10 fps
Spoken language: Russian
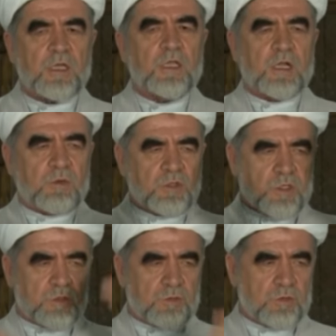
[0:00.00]
Как
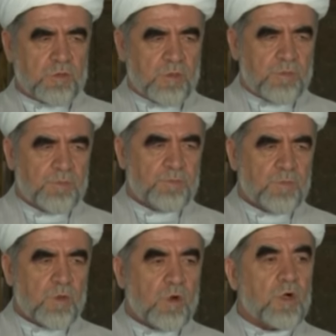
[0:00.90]
только мы покинули
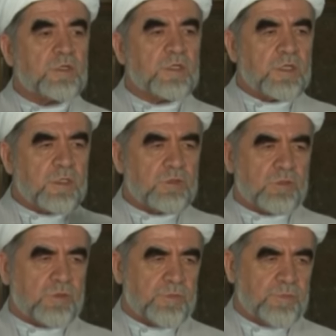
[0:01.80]
страну,
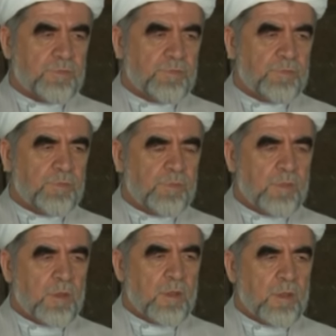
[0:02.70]
те заново
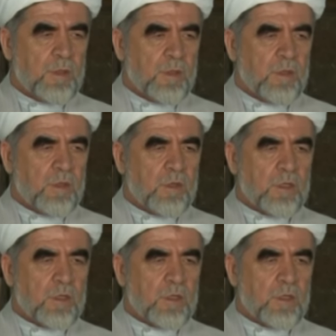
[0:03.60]
начали воевать.